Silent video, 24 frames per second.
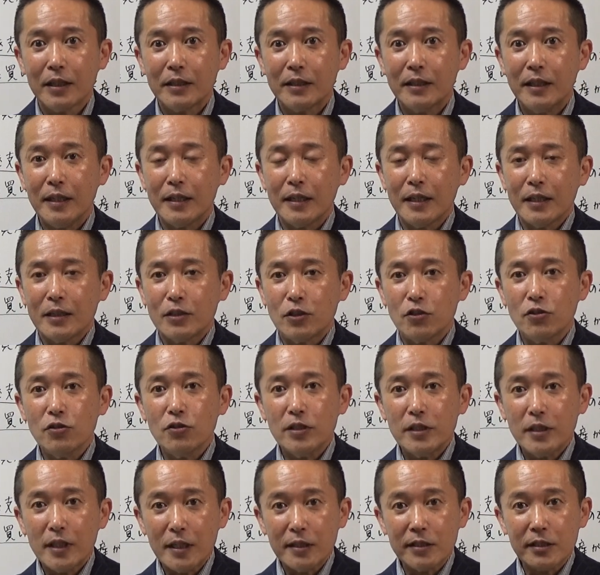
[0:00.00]
で
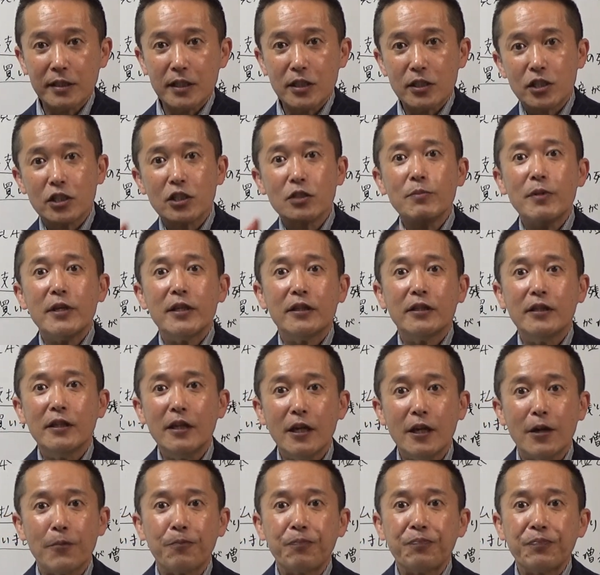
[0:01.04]
12月で締め
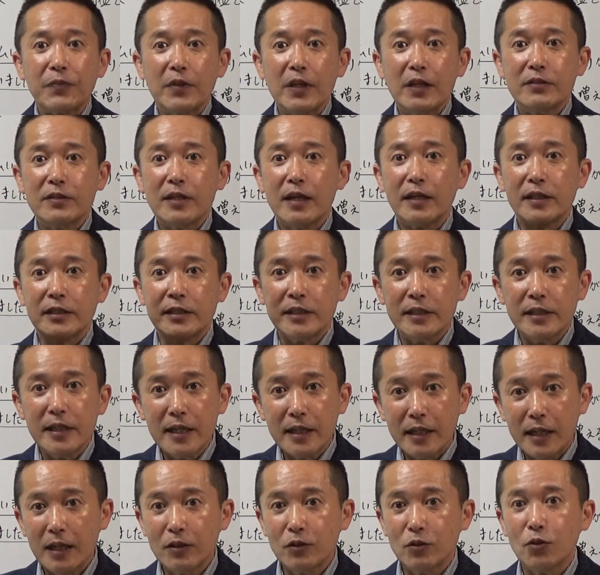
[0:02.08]
てでじゃあ1
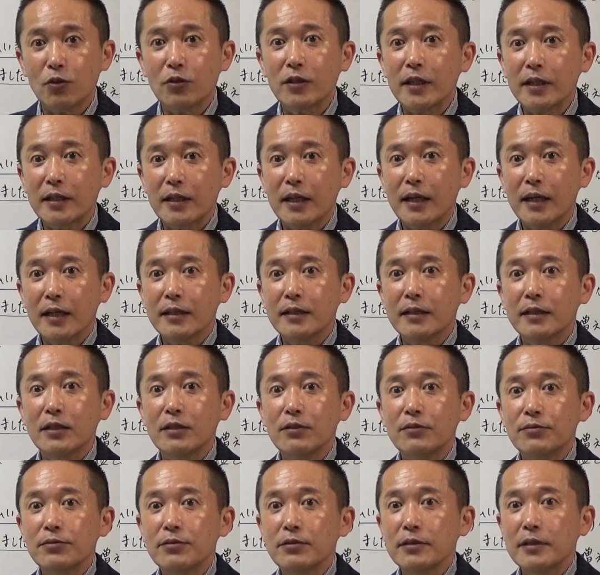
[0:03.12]
年間どうだったかって
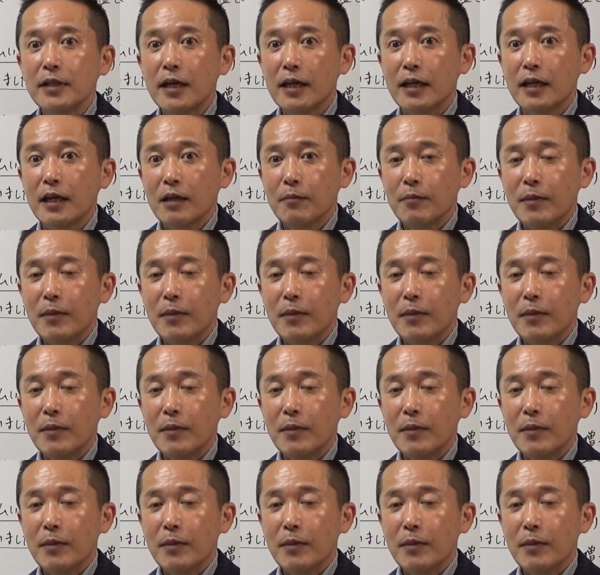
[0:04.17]
いうふうな、